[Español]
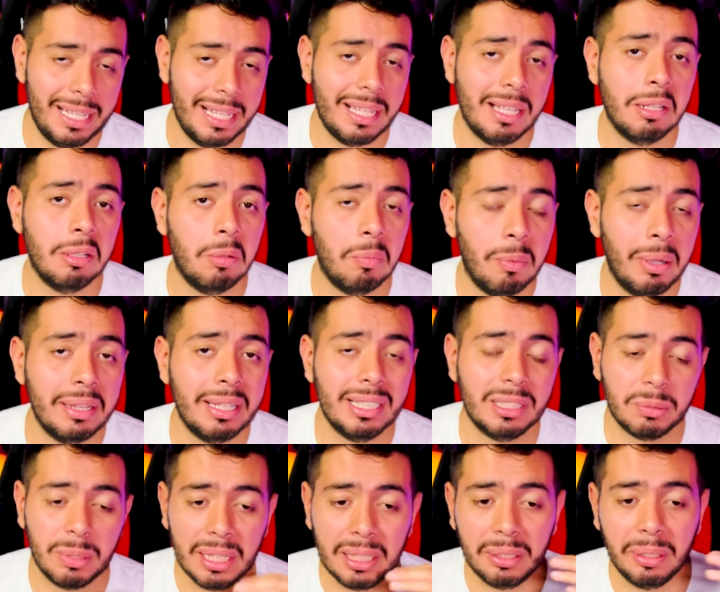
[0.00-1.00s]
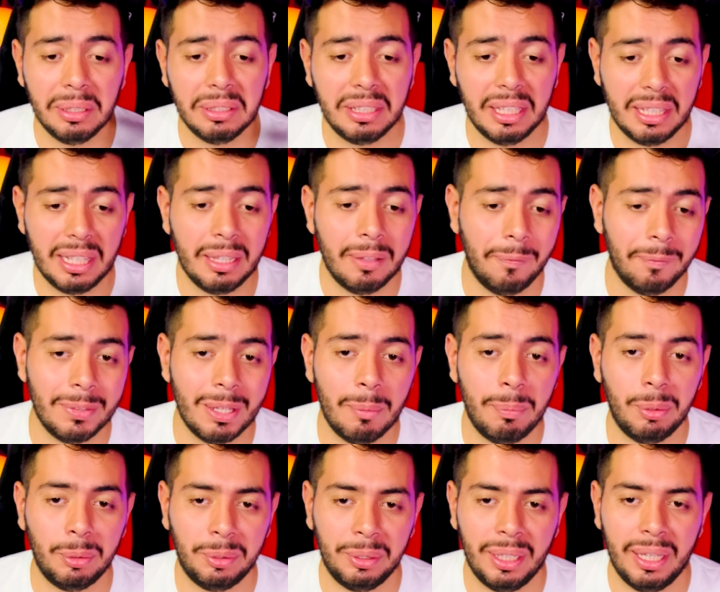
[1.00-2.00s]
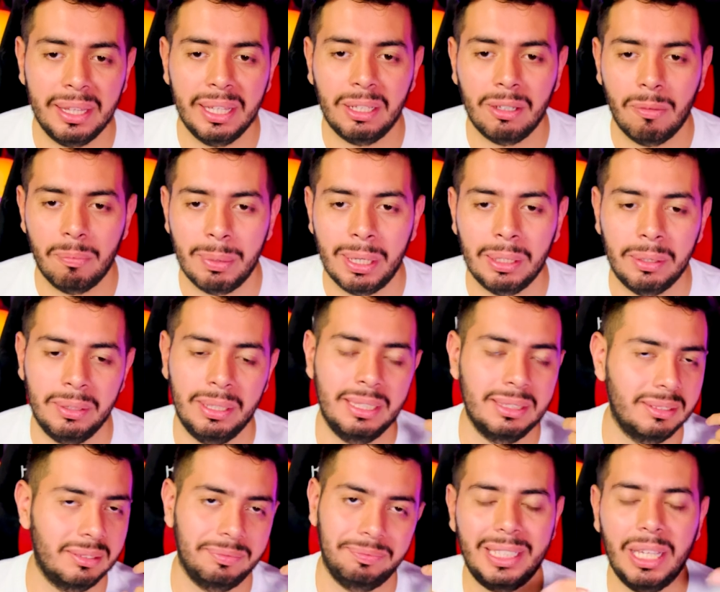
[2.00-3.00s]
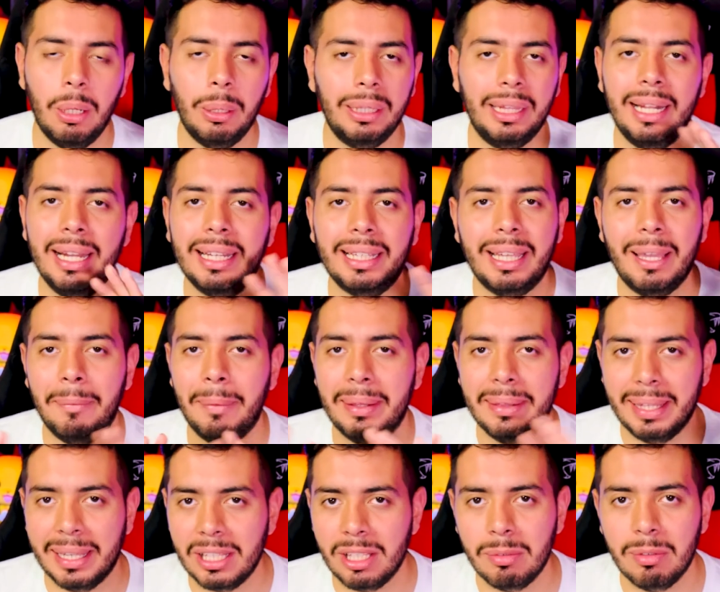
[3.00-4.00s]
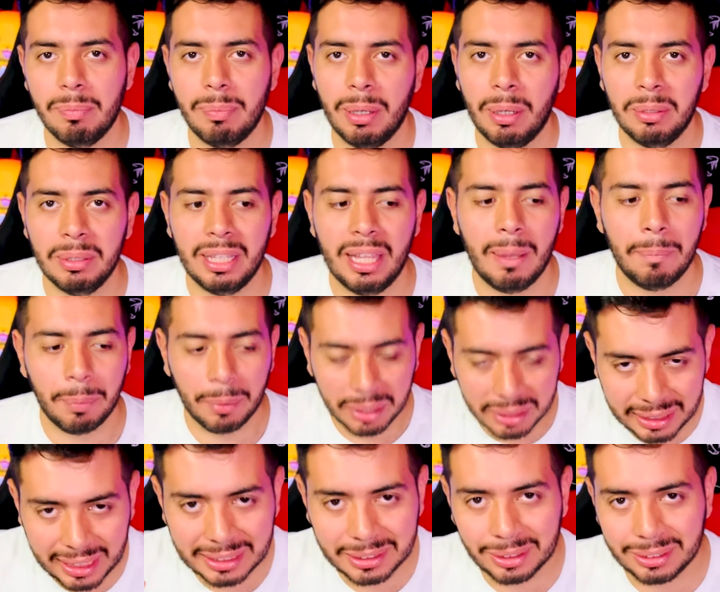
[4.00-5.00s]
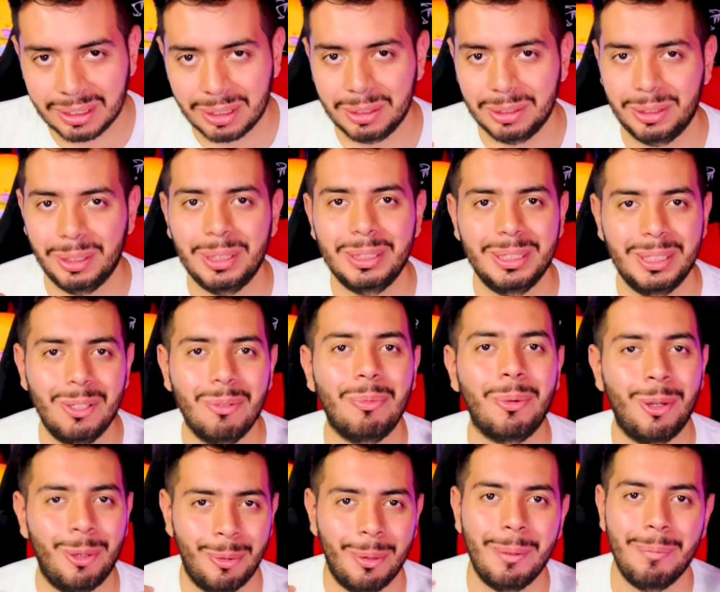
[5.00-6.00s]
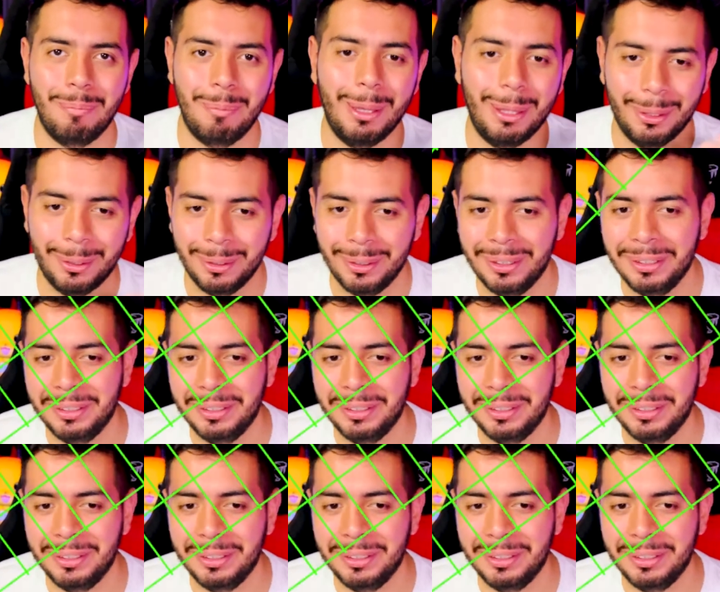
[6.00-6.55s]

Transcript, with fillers: tienen un buen descuento y tienen una oportunidad de comprarlos Les quiero aclarar que Bandai no me pagó nada por decir esto, se lo estoy diciendo por buen pedo.